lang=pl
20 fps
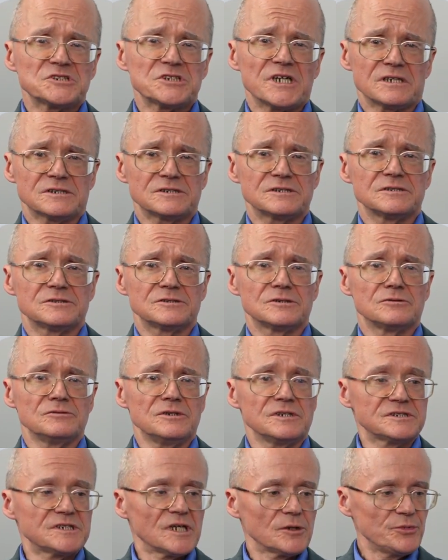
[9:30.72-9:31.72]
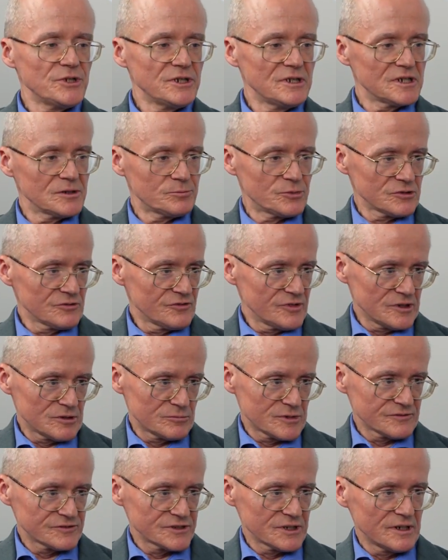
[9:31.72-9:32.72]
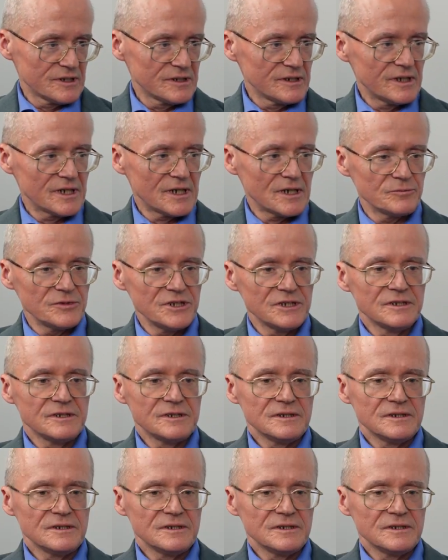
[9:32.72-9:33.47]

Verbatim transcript: czasy są niestabilne pod wieloma względami.